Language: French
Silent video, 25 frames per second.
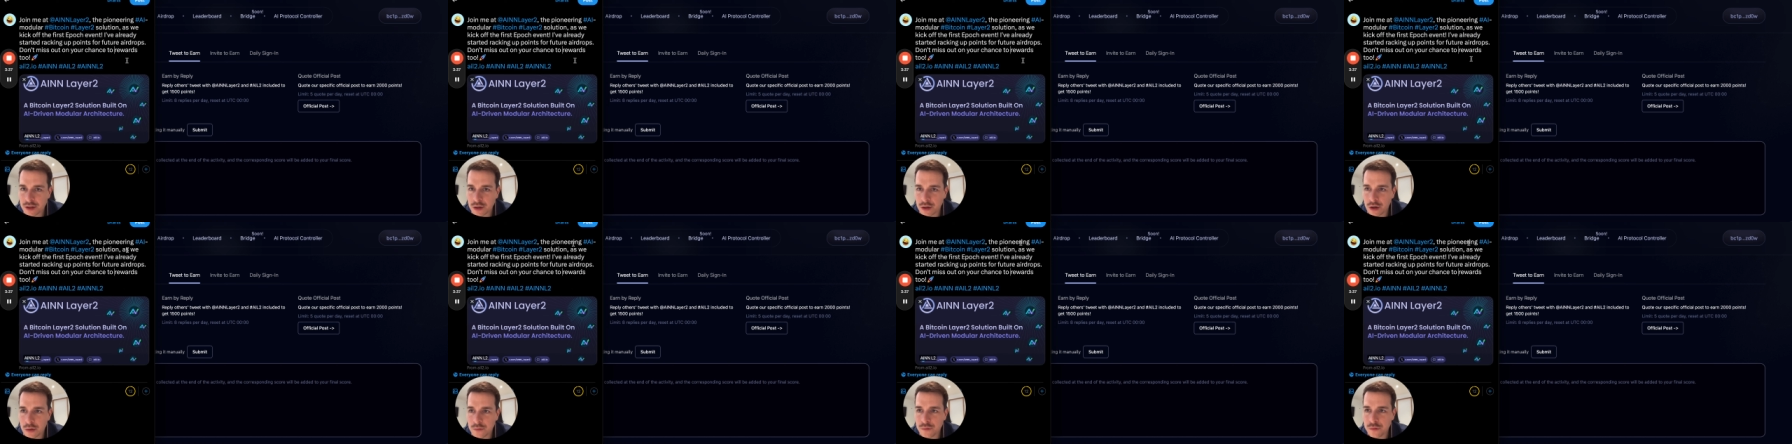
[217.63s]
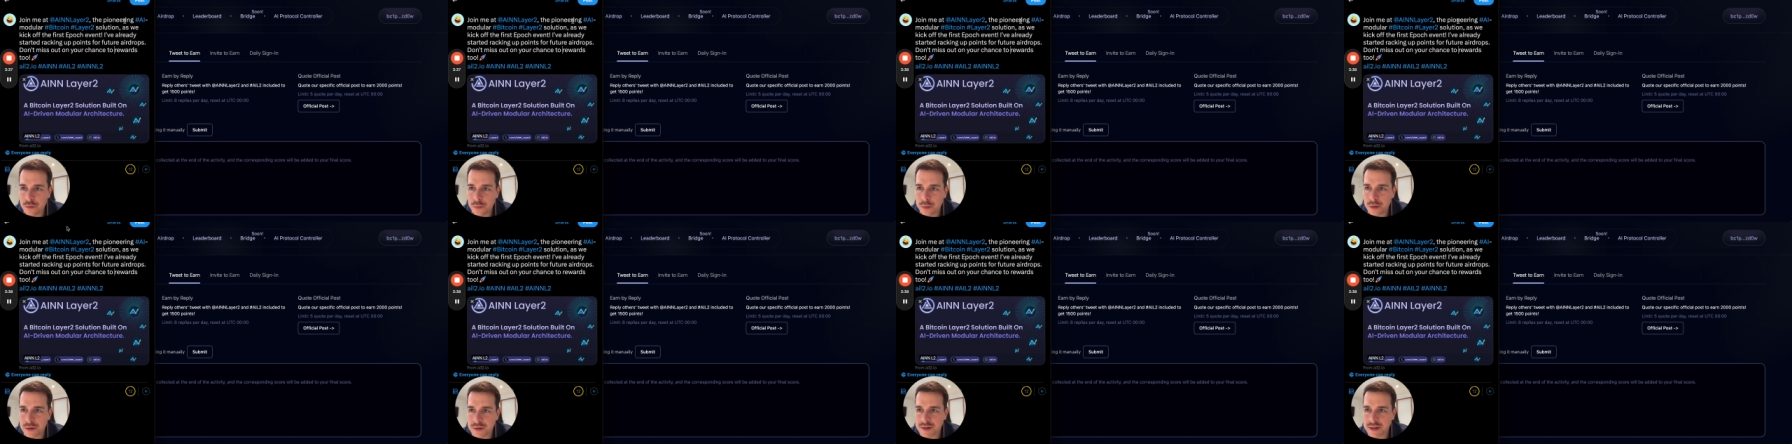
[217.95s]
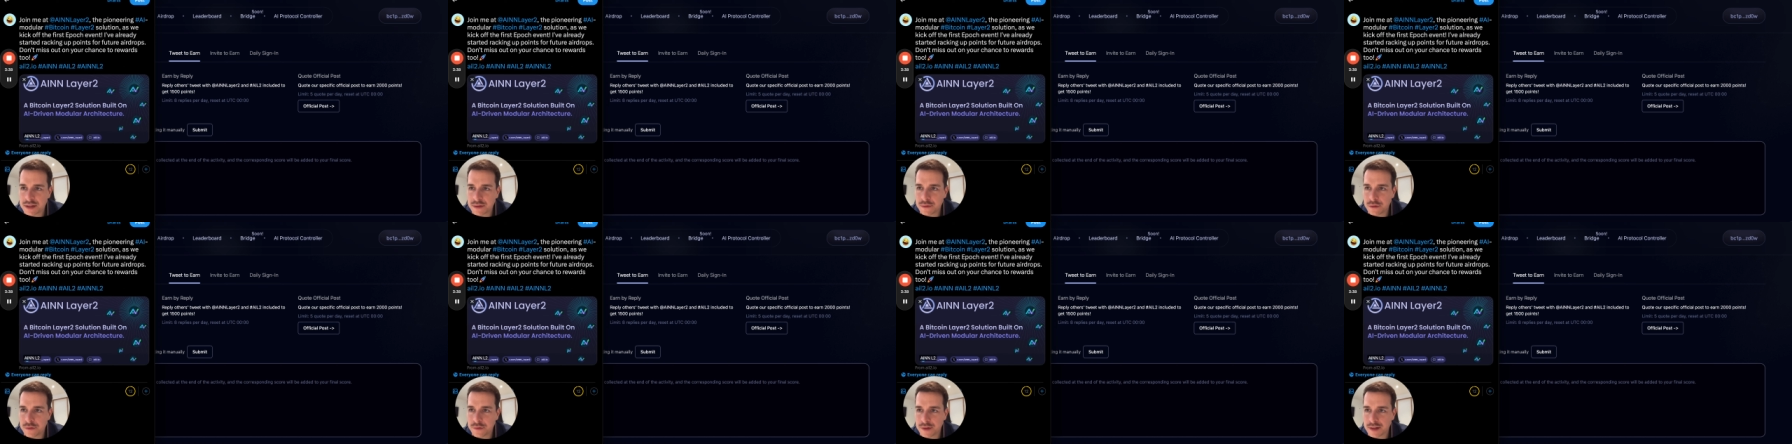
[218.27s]
Hop, vous
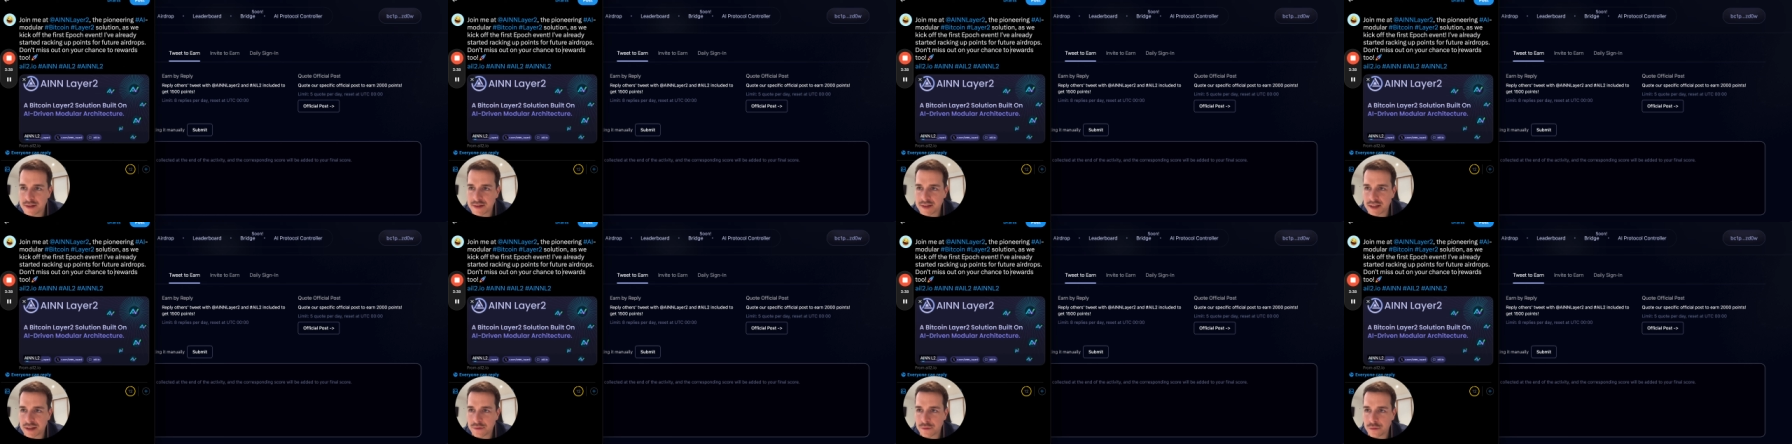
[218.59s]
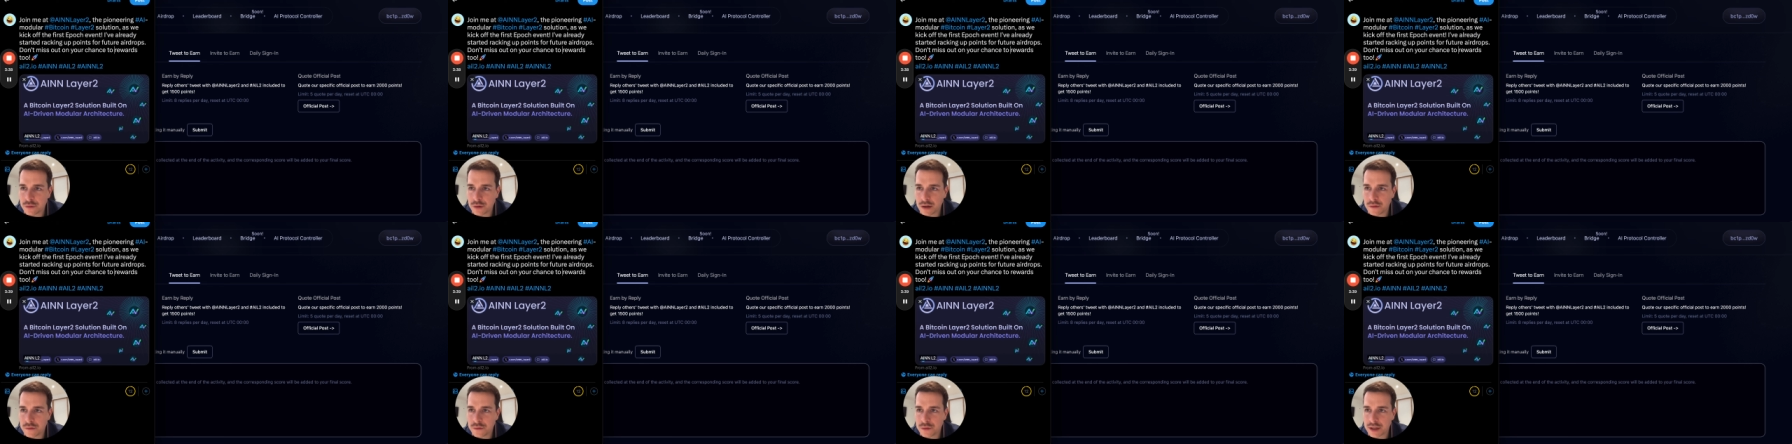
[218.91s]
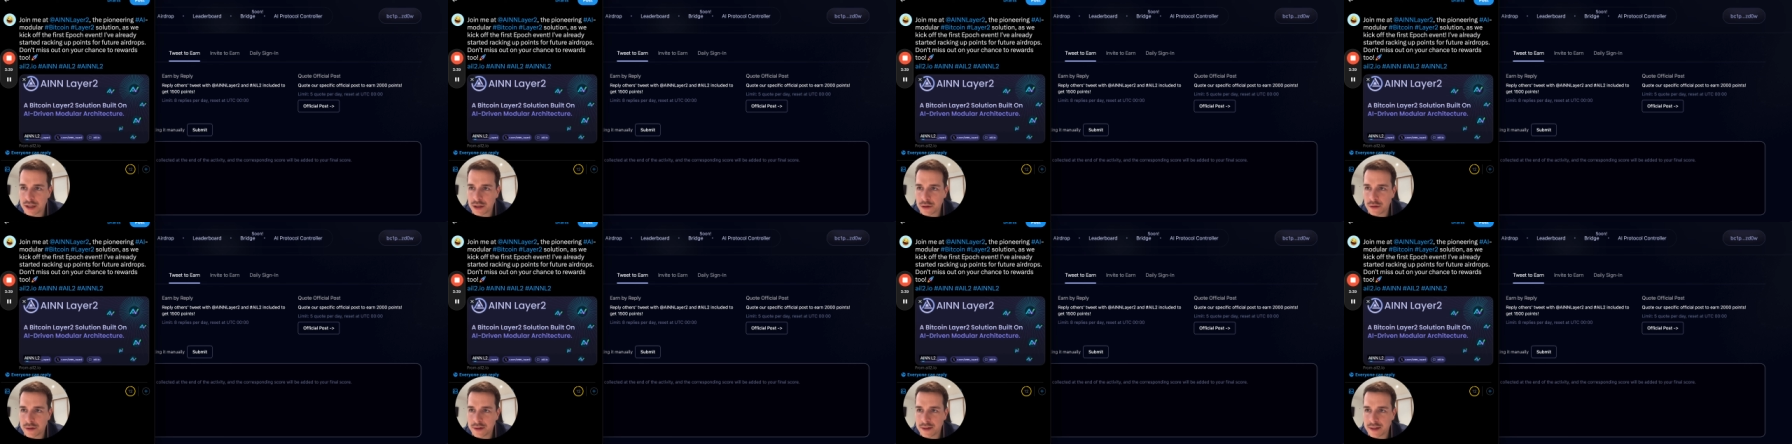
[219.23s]
postez, vous le faites 5 fois, vous
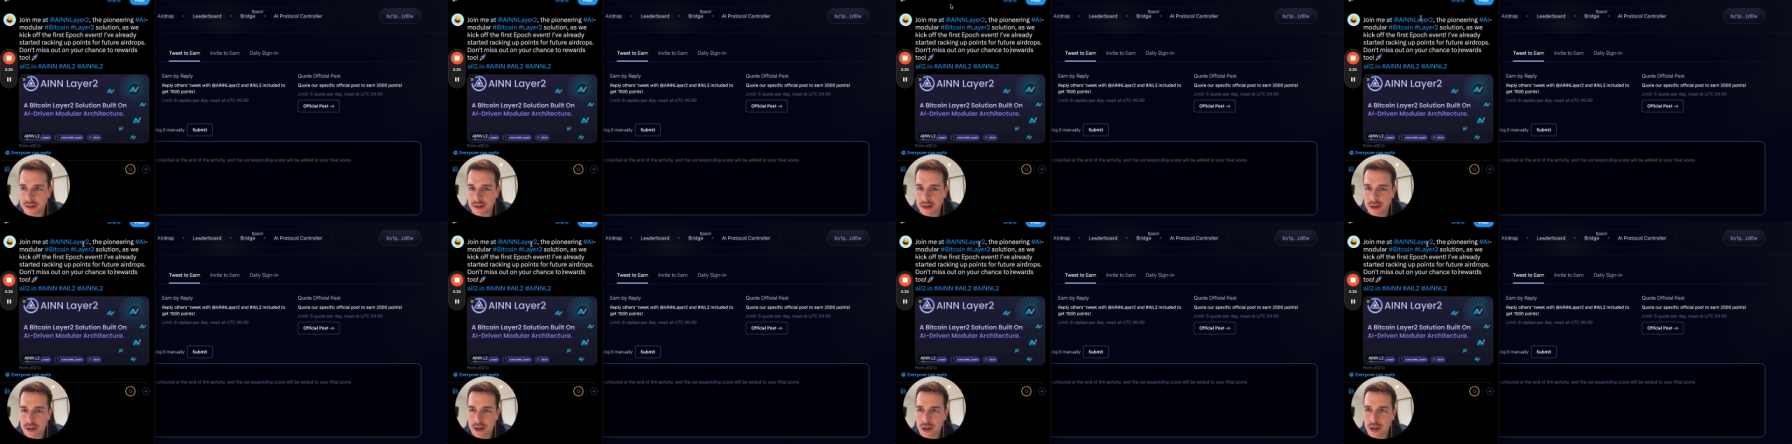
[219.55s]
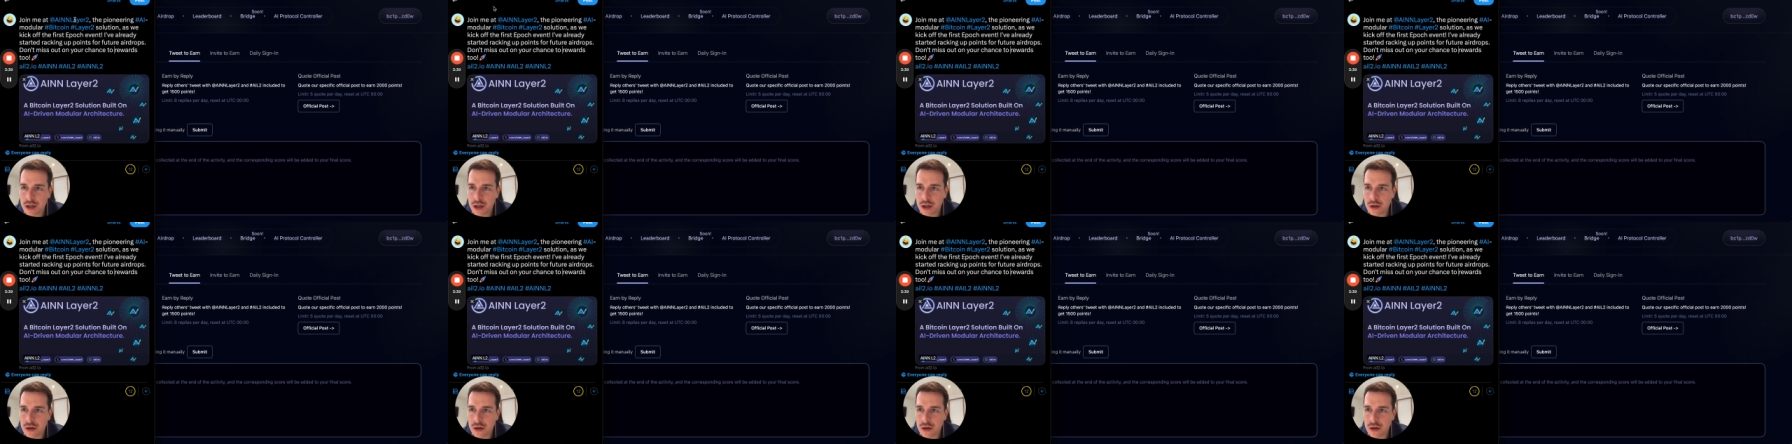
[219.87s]
récoltez